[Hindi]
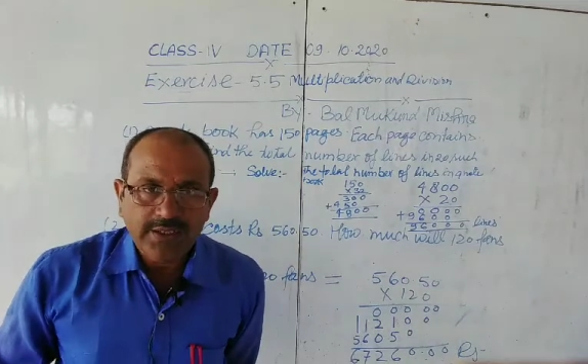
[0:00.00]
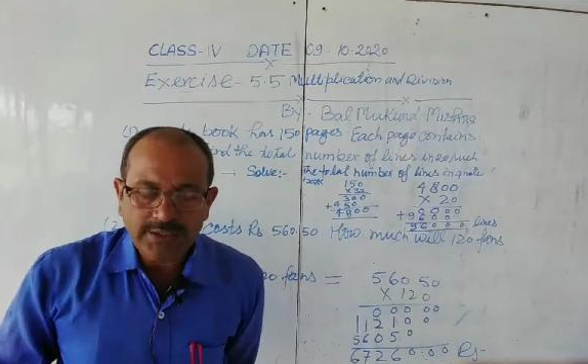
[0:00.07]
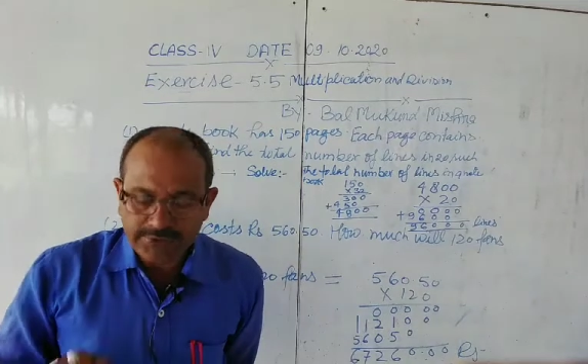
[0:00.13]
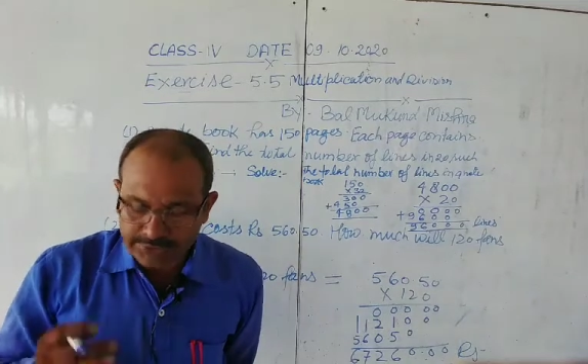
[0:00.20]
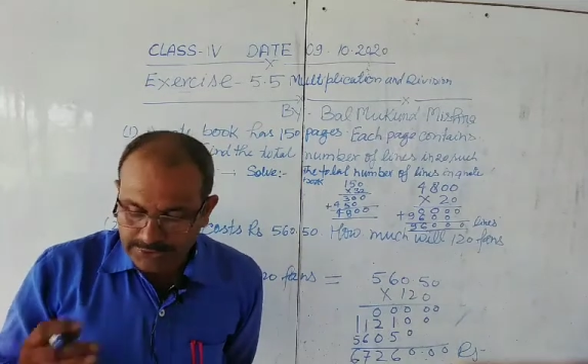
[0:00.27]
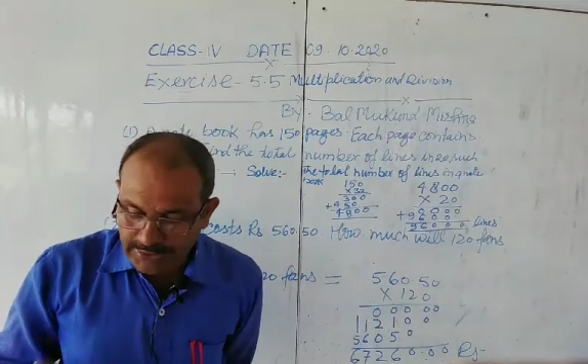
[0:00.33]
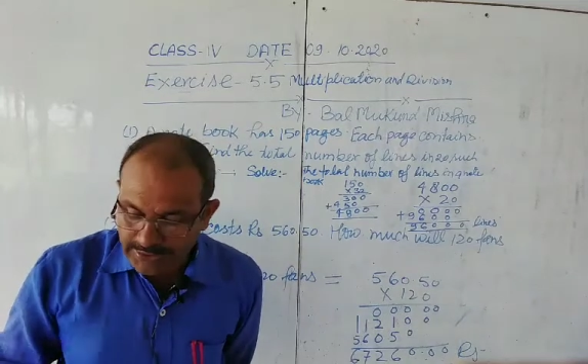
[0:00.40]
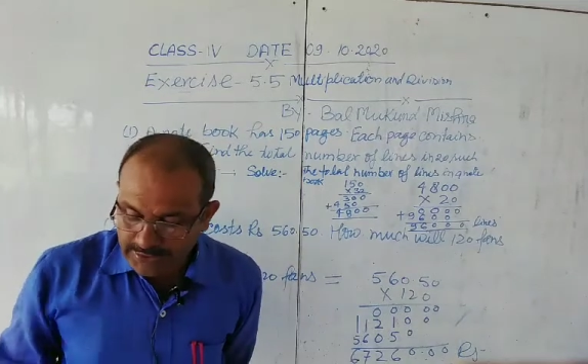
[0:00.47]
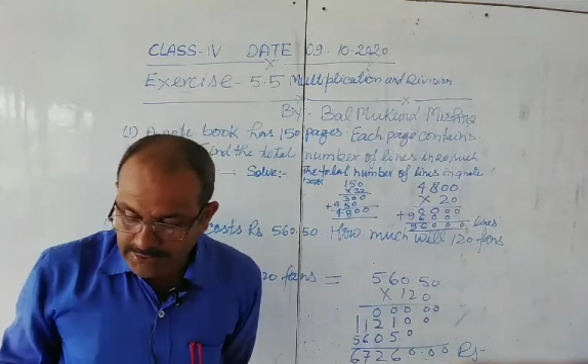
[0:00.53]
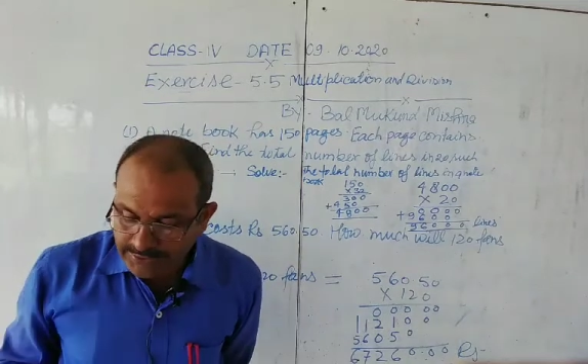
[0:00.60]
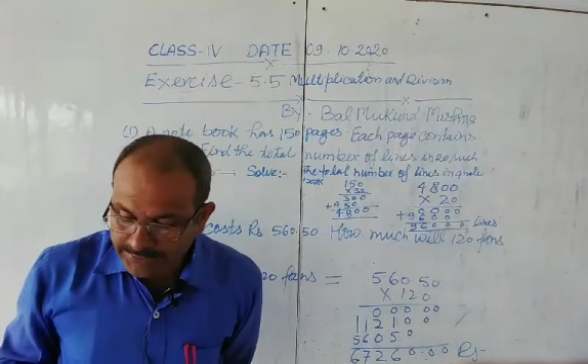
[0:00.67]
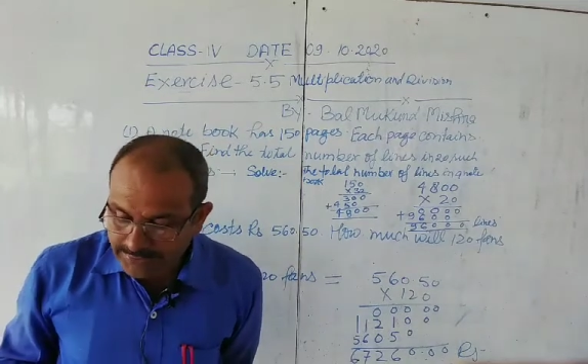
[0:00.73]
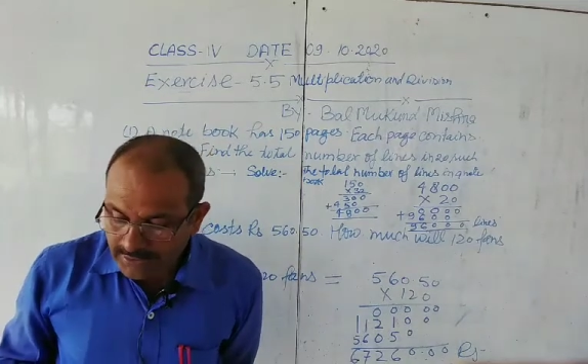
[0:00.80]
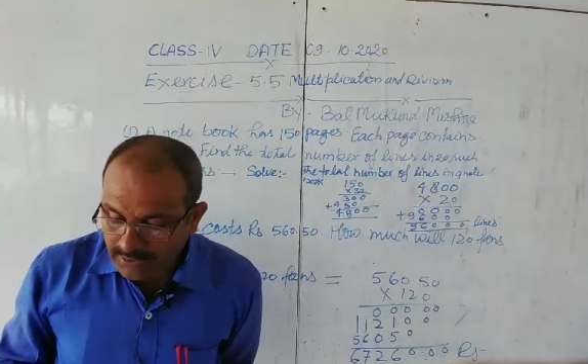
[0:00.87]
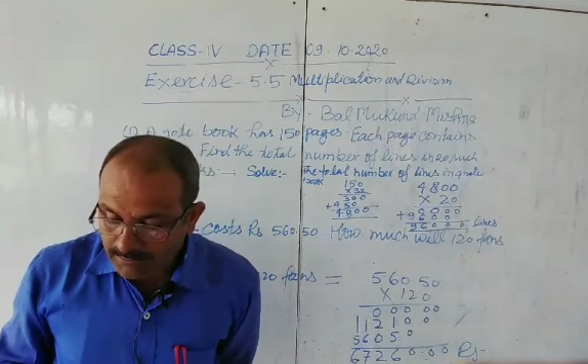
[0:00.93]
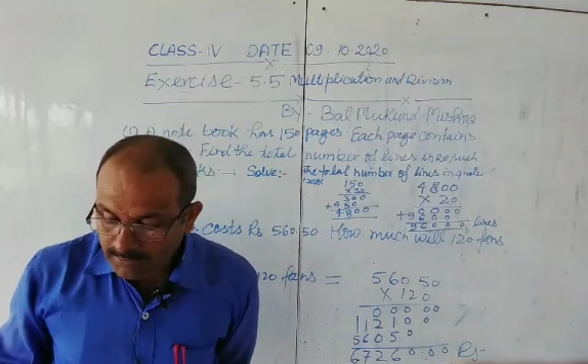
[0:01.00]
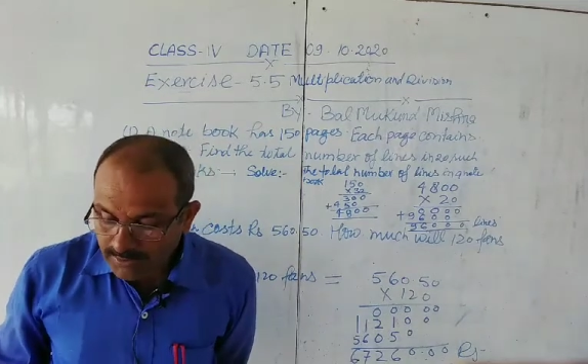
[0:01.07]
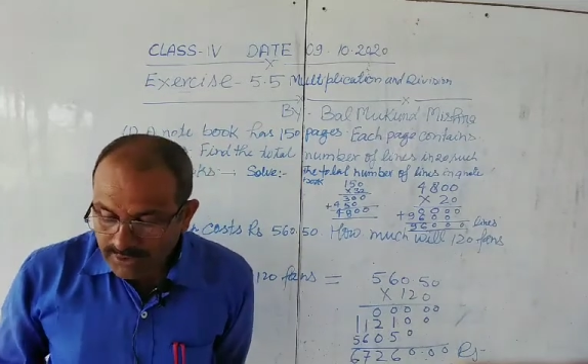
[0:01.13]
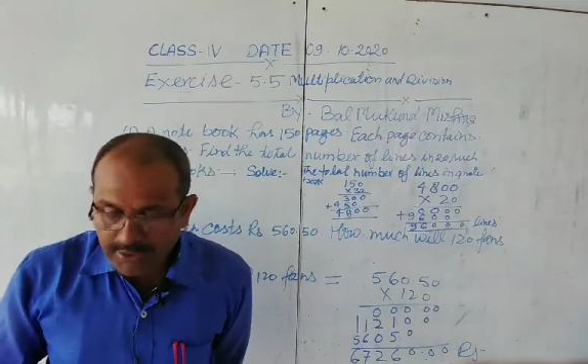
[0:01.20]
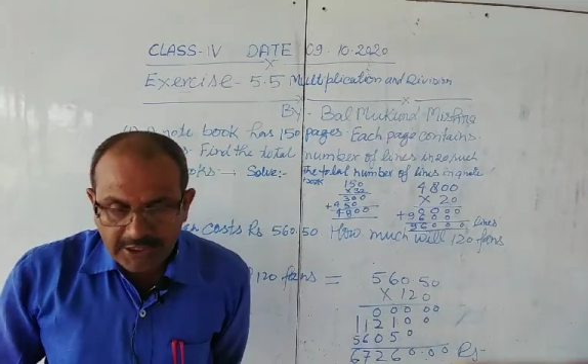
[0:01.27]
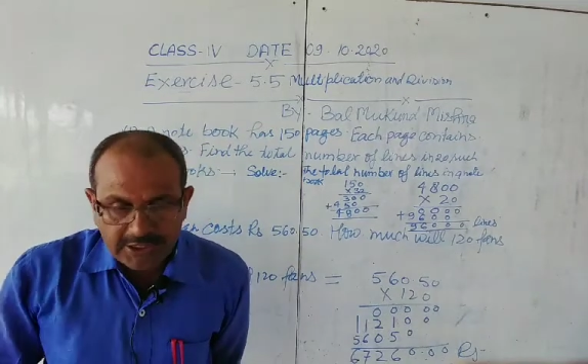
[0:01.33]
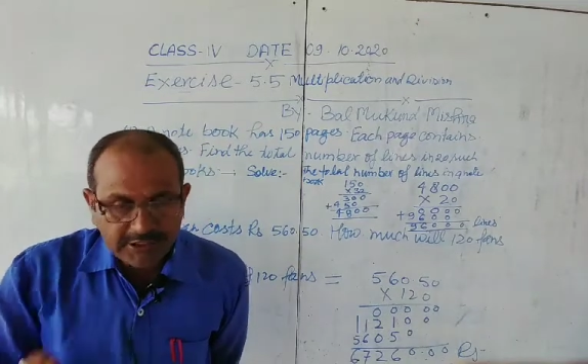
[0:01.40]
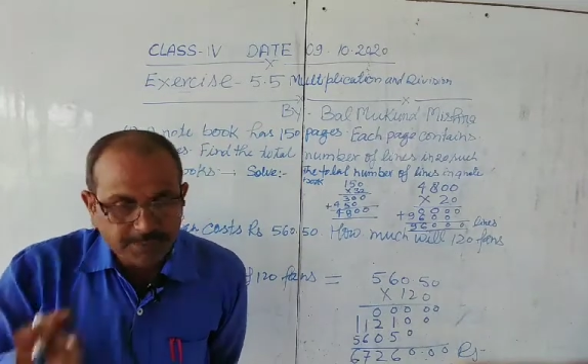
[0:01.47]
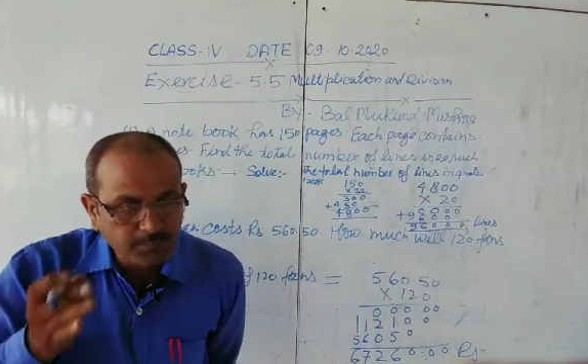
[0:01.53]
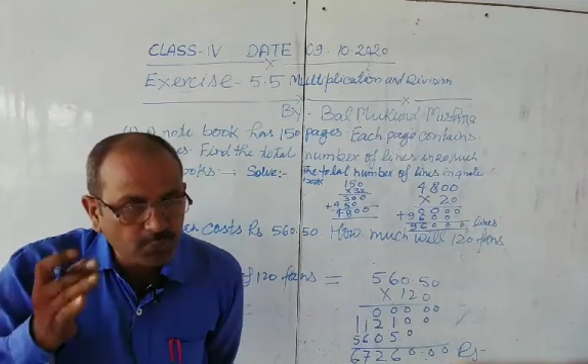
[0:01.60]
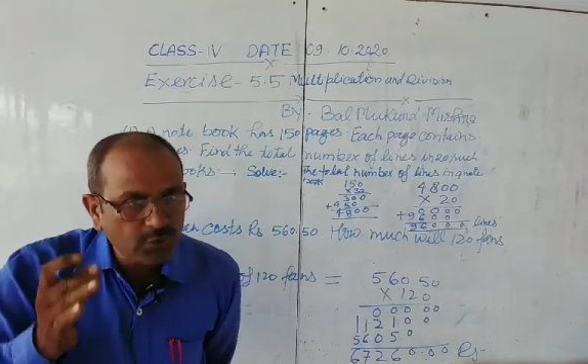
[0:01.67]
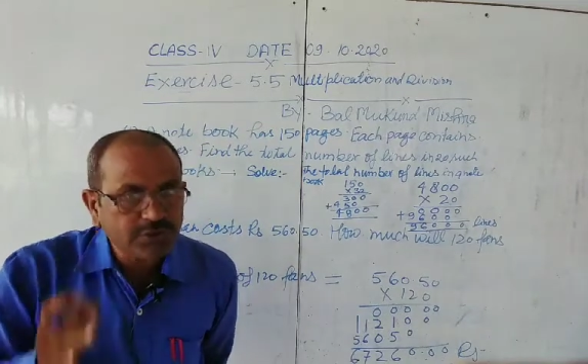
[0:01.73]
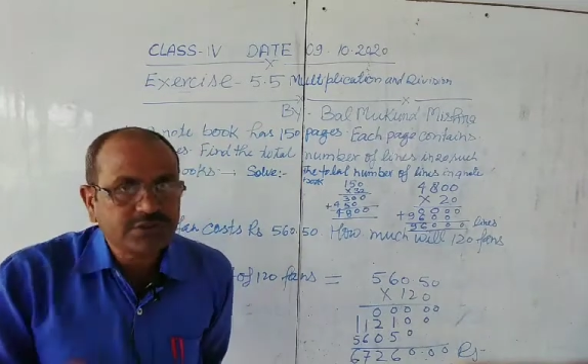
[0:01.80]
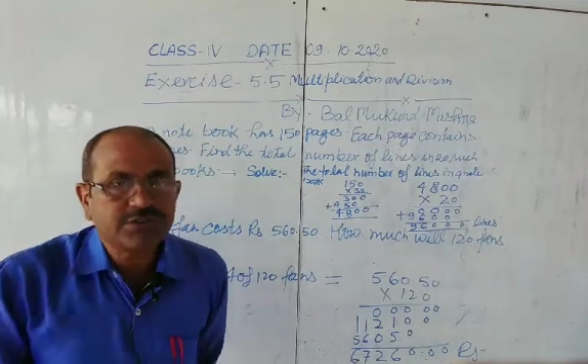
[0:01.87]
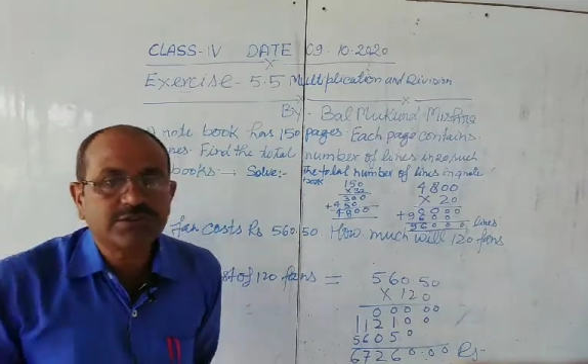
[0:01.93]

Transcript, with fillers: इस तरीके से हम इस पूरी